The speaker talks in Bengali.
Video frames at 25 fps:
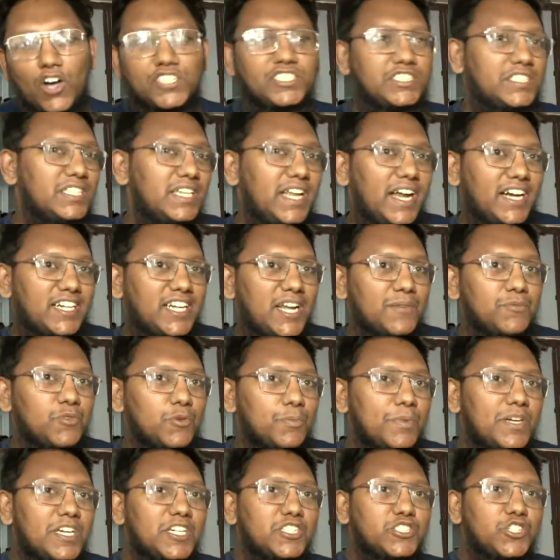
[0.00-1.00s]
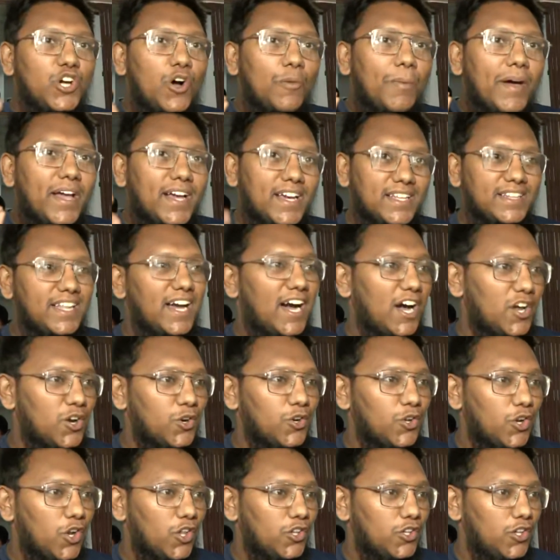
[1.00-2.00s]
অস্থির একটা মুভি সবাইকে দেখার
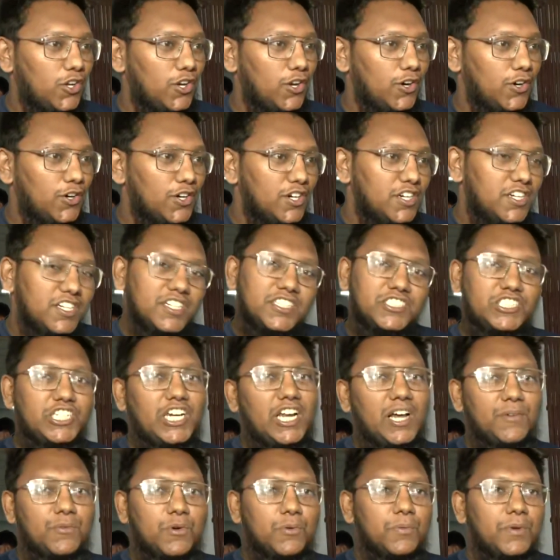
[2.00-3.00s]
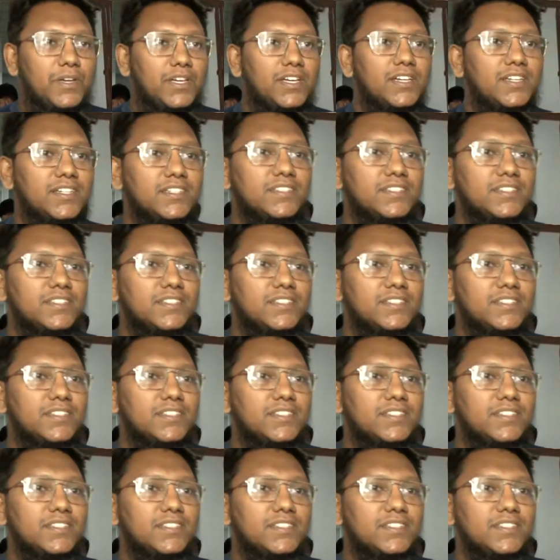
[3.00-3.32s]
অনুরোধ রইল সেরা মুভি